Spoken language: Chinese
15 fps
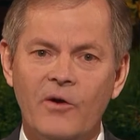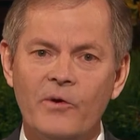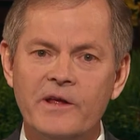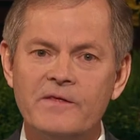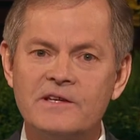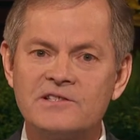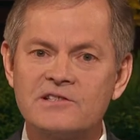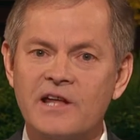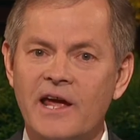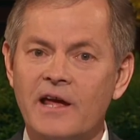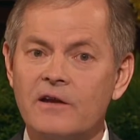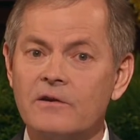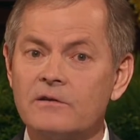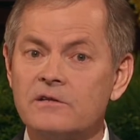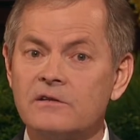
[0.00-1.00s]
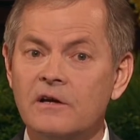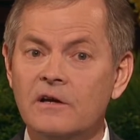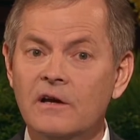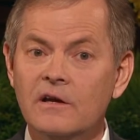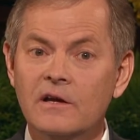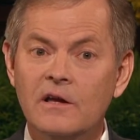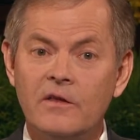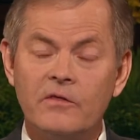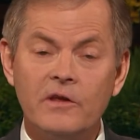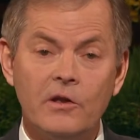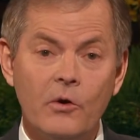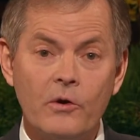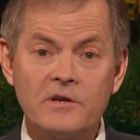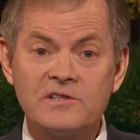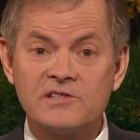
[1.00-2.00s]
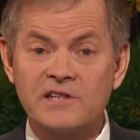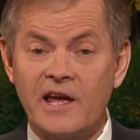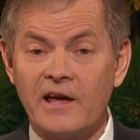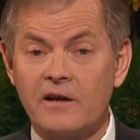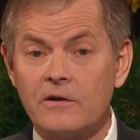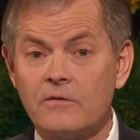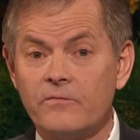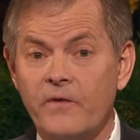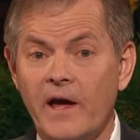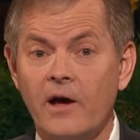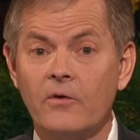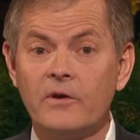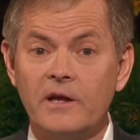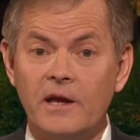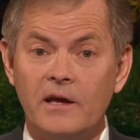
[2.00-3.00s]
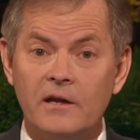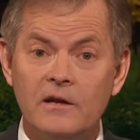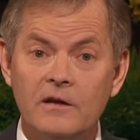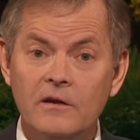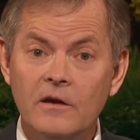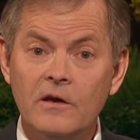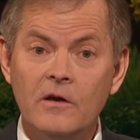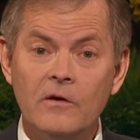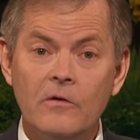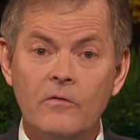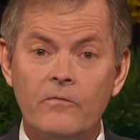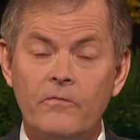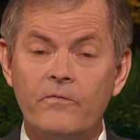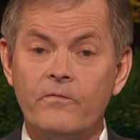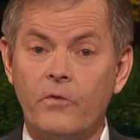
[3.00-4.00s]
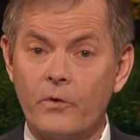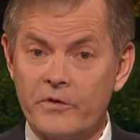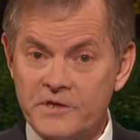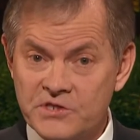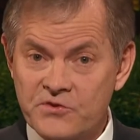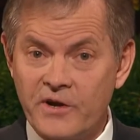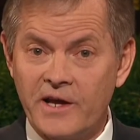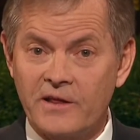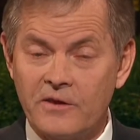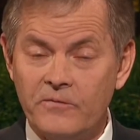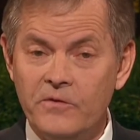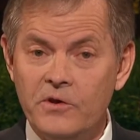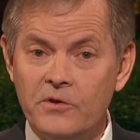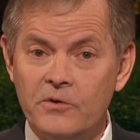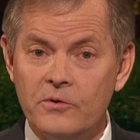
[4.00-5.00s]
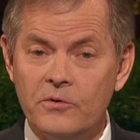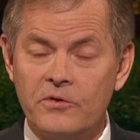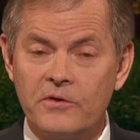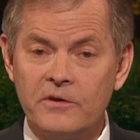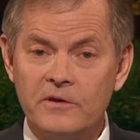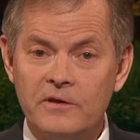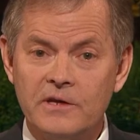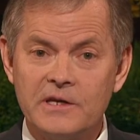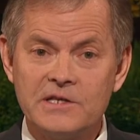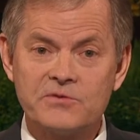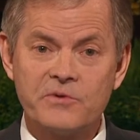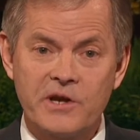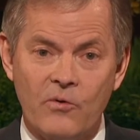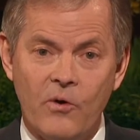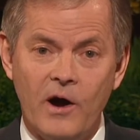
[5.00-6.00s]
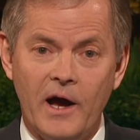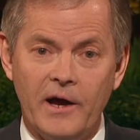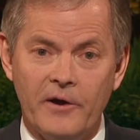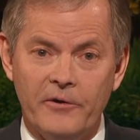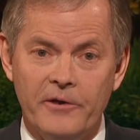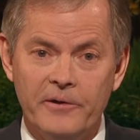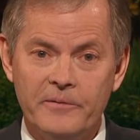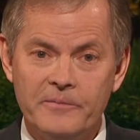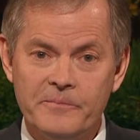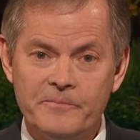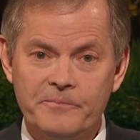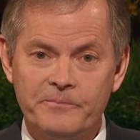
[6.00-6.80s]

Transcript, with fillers: 你所立的圣约，并遵守在巩固青年小册子中提到的主的标准。